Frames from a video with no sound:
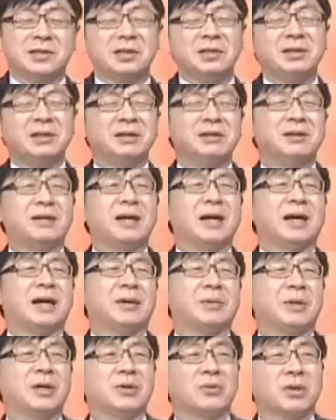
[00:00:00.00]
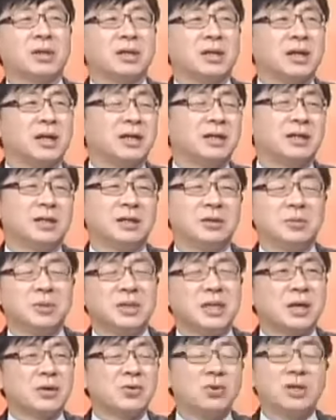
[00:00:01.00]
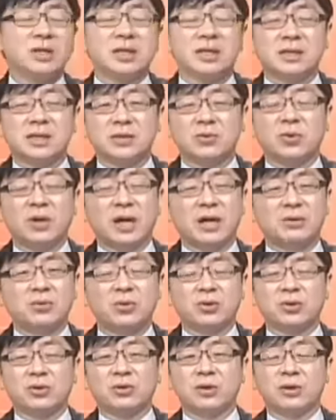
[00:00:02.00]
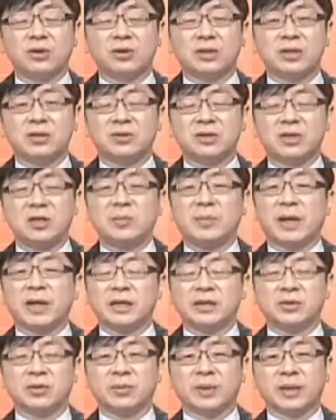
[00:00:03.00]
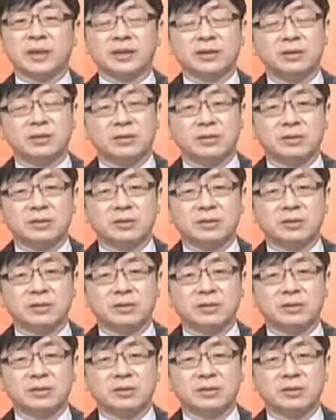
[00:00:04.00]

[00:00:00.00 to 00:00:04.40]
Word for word: 真的啦，不要管它了。你们想过一件事？未来如果永远都是六七百，你怎么办？